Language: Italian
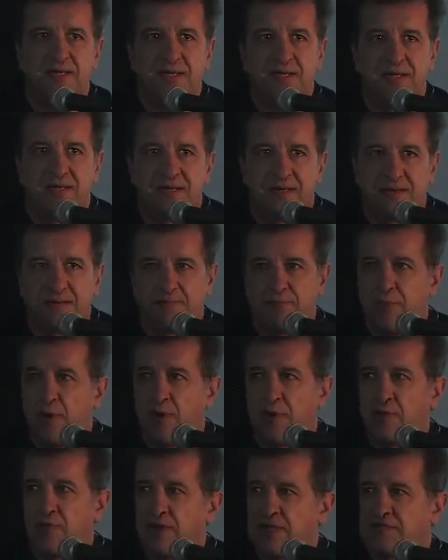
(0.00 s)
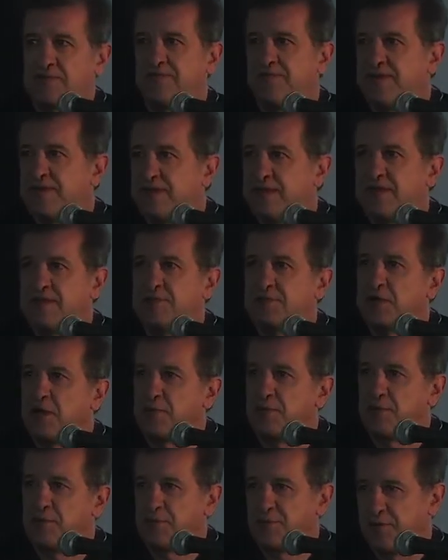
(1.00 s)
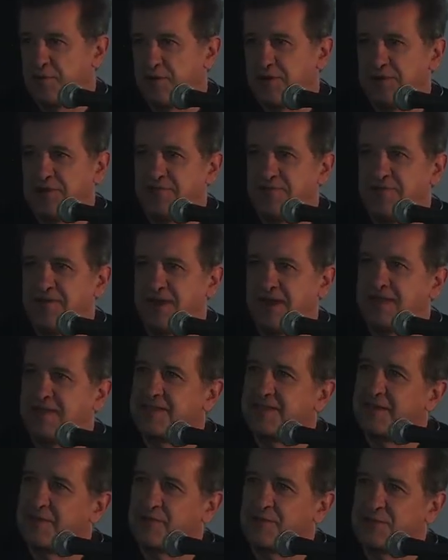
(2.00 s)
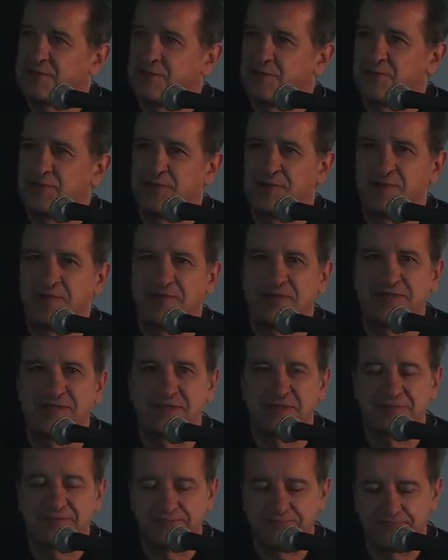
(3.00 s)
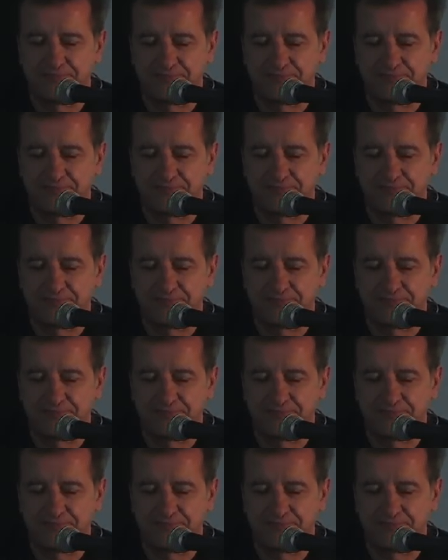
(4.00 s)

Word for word: eh, pone una sfida, diciamo, non indifferente da questo punto di vista.